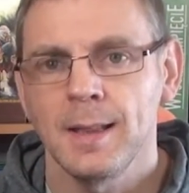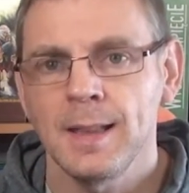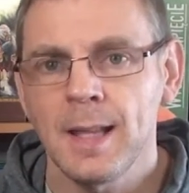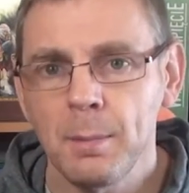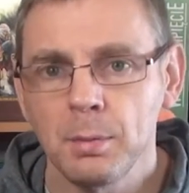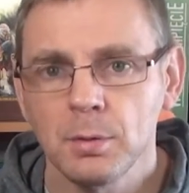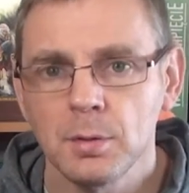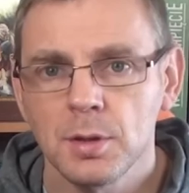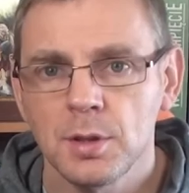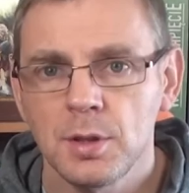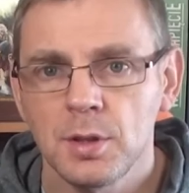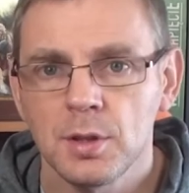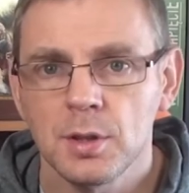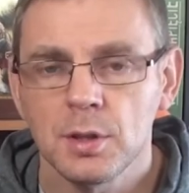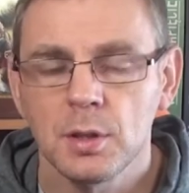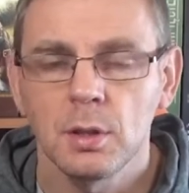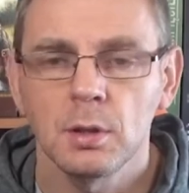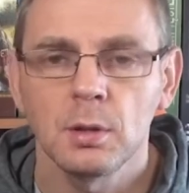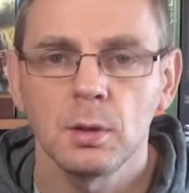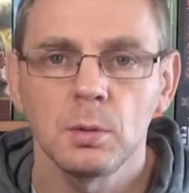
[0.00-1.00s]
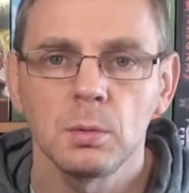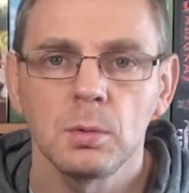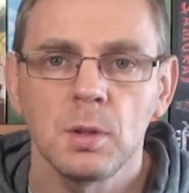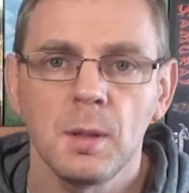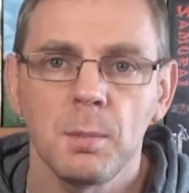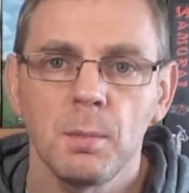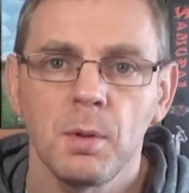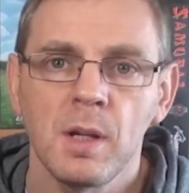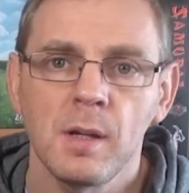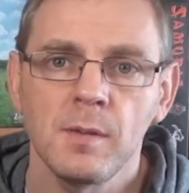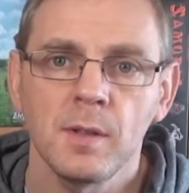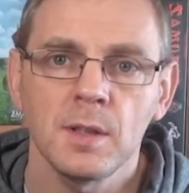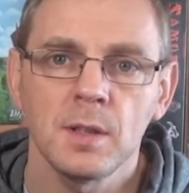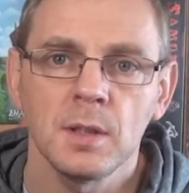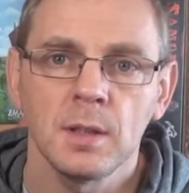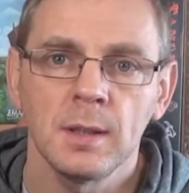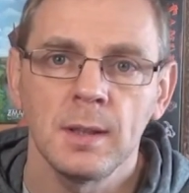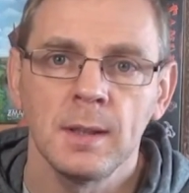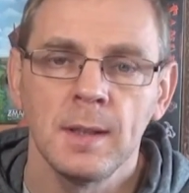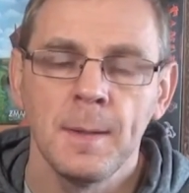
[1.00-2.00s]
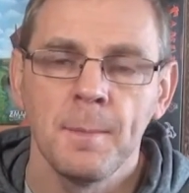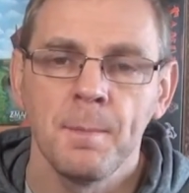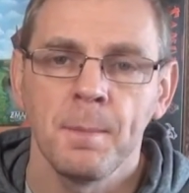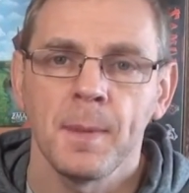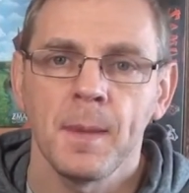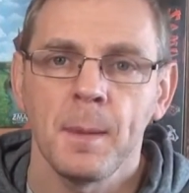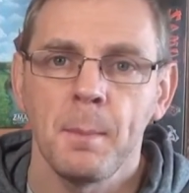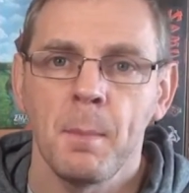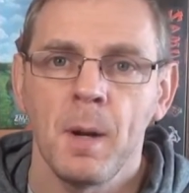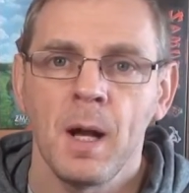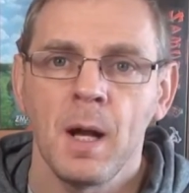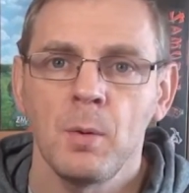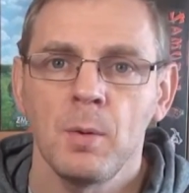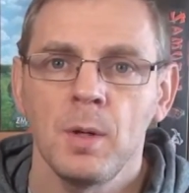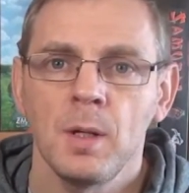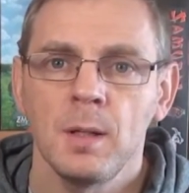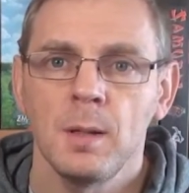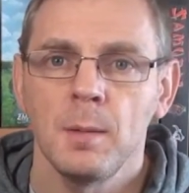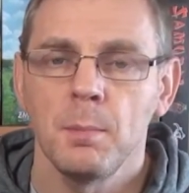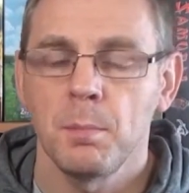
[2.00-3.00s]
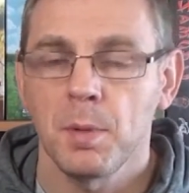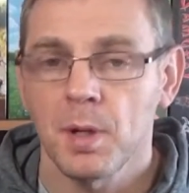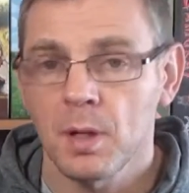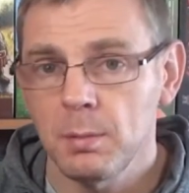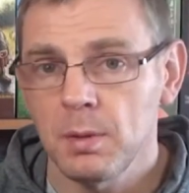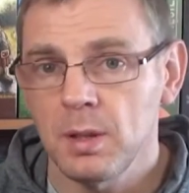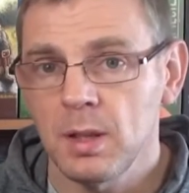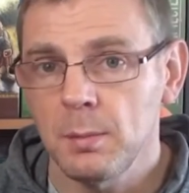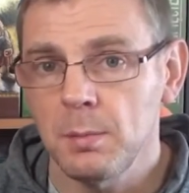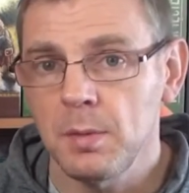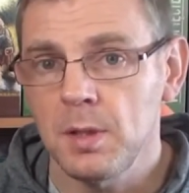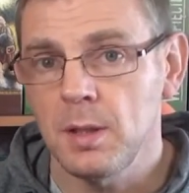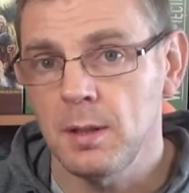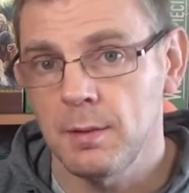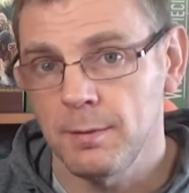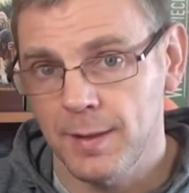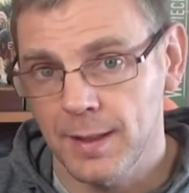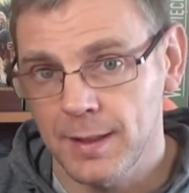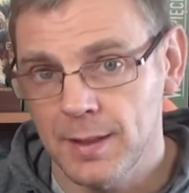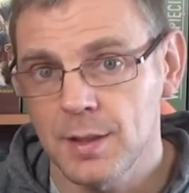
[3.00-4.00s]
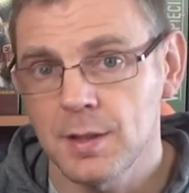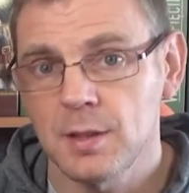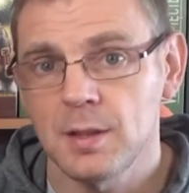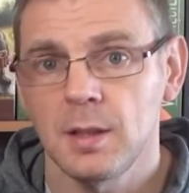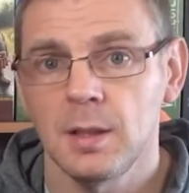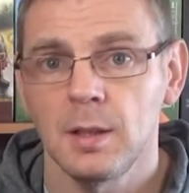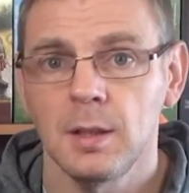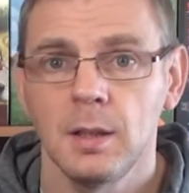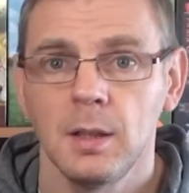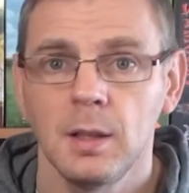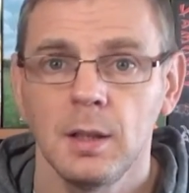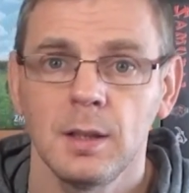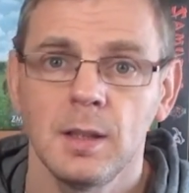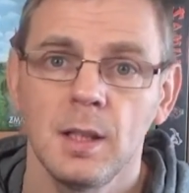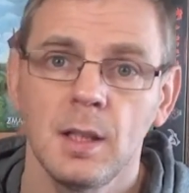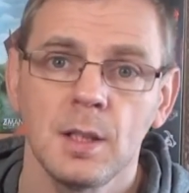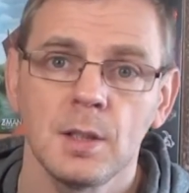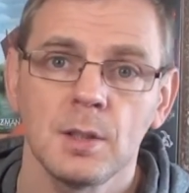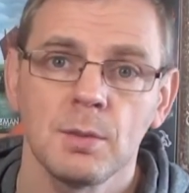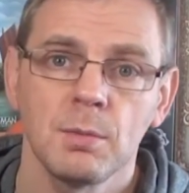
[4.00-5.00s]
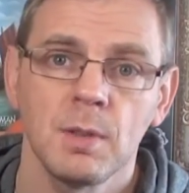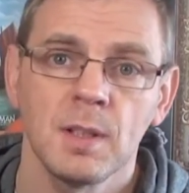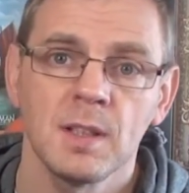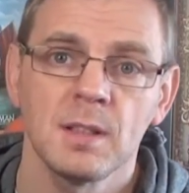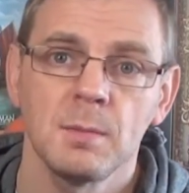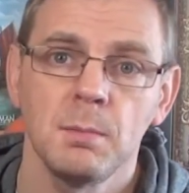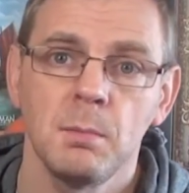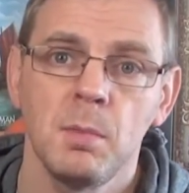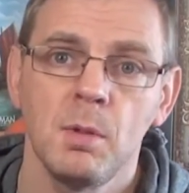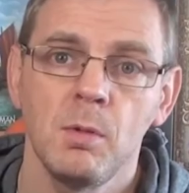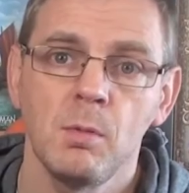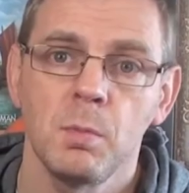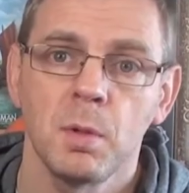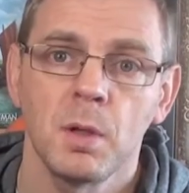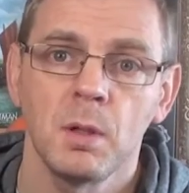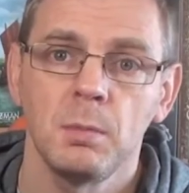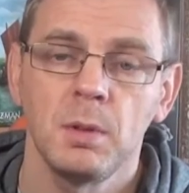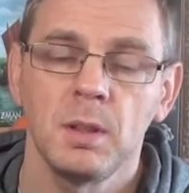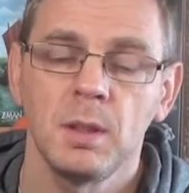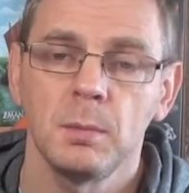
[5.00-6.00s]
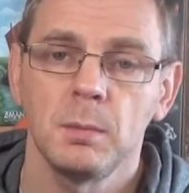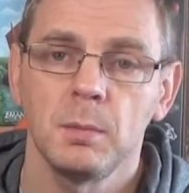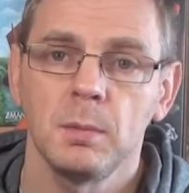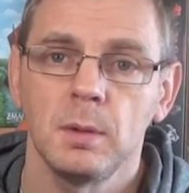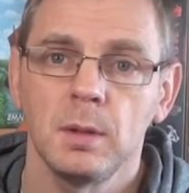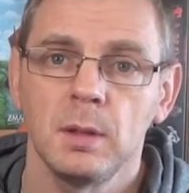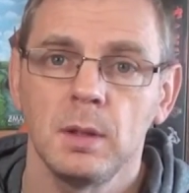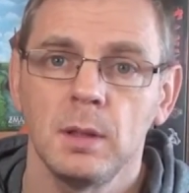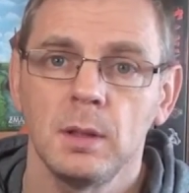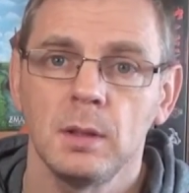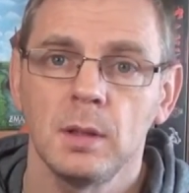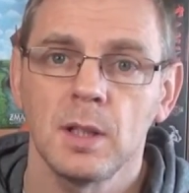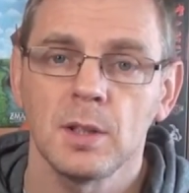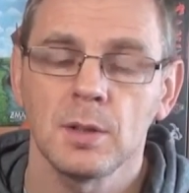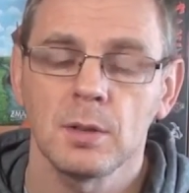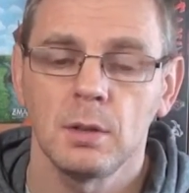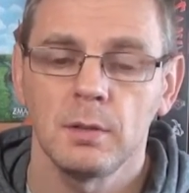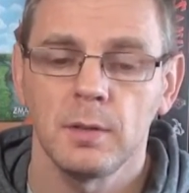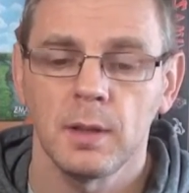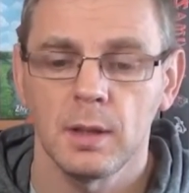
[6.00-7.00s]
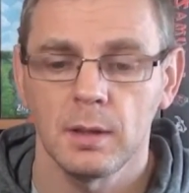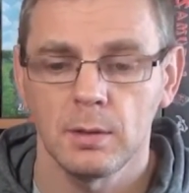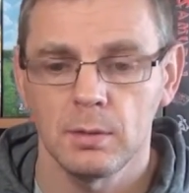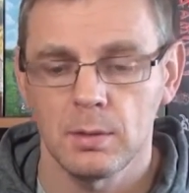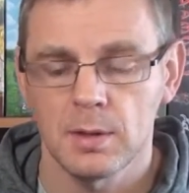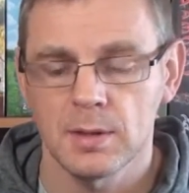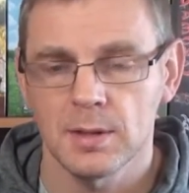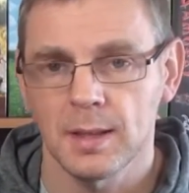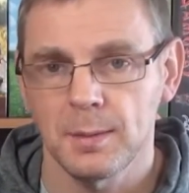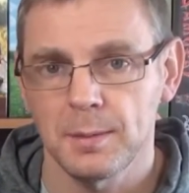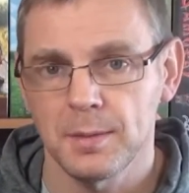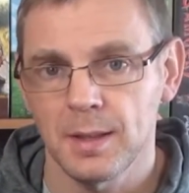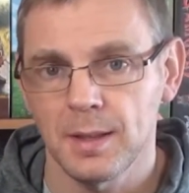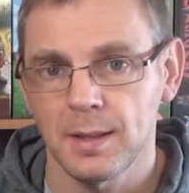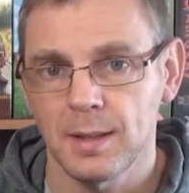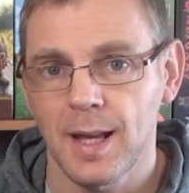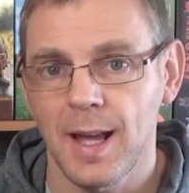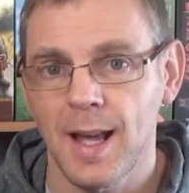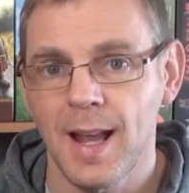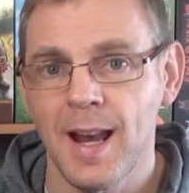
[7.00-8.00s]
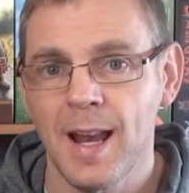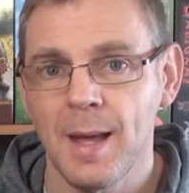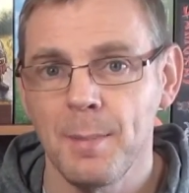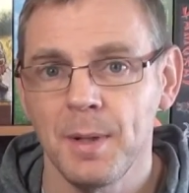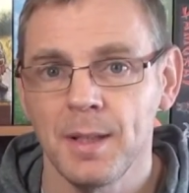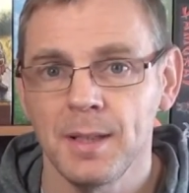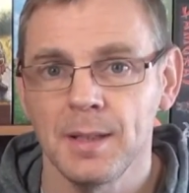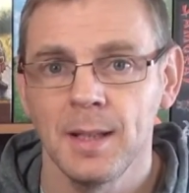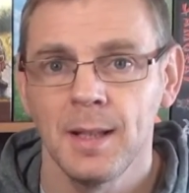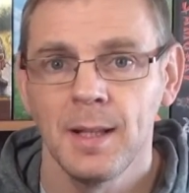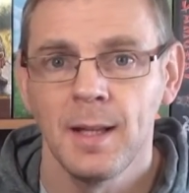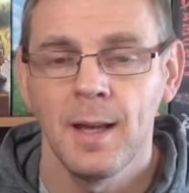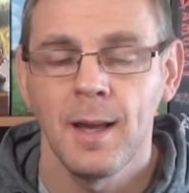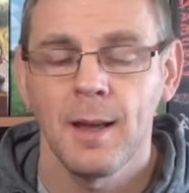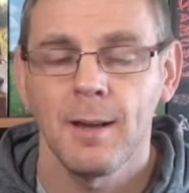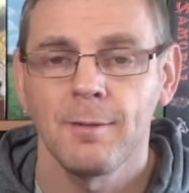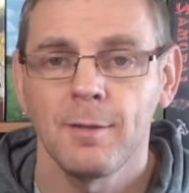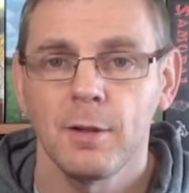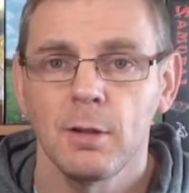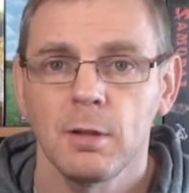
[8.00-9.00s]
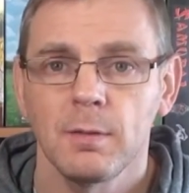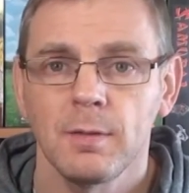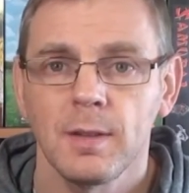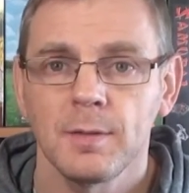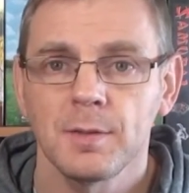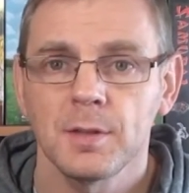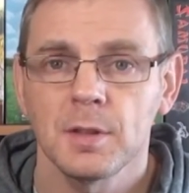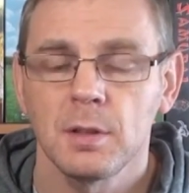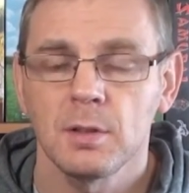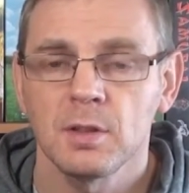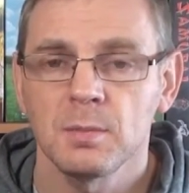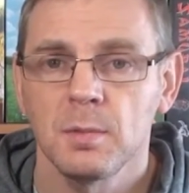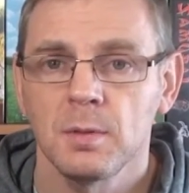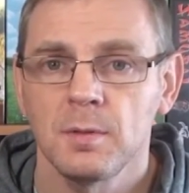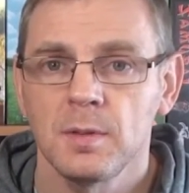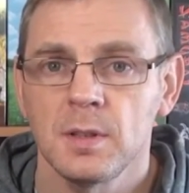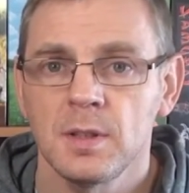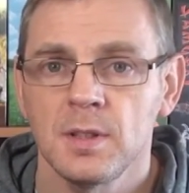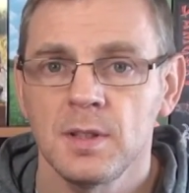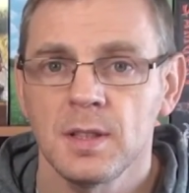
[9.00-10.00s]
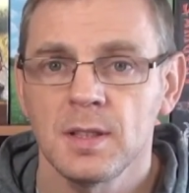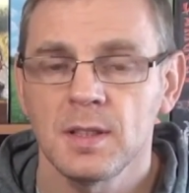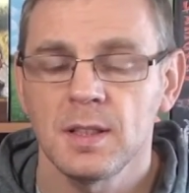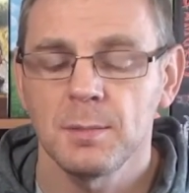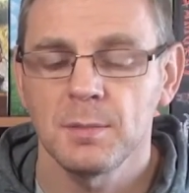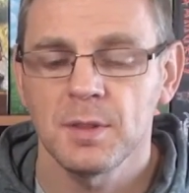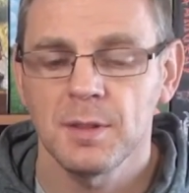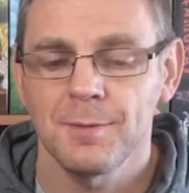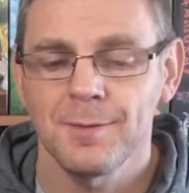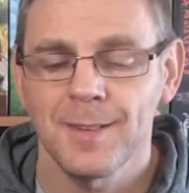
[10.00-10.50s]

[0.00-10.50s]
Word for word: nam ktoś niszczy, no to tutaj pojawia się mały problem i faktycznie też u nas był problem, e, no aczkolwiek to jest jakiś taki element wychowawczy rozmowy z dzieckiem,